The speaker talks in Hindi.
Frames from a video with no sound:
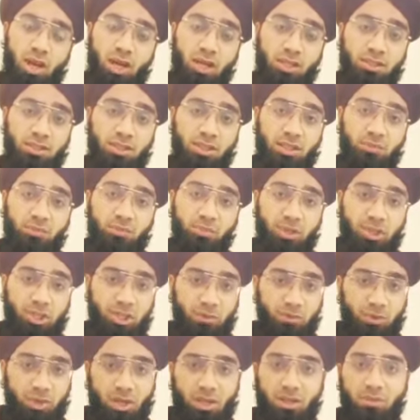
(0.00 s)
हक से
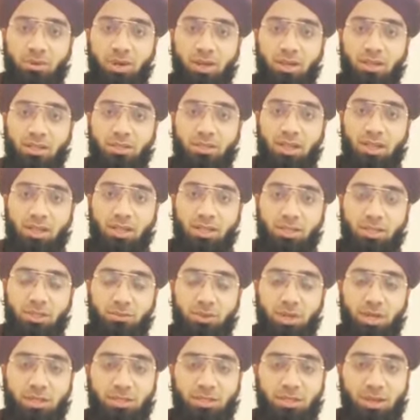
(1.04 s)
पीछे भी नहीं भागना चाहिए
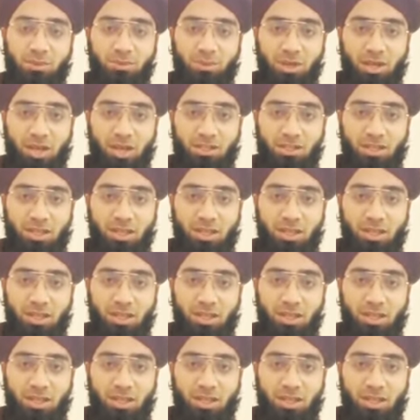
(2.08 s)
जब हक सामने आ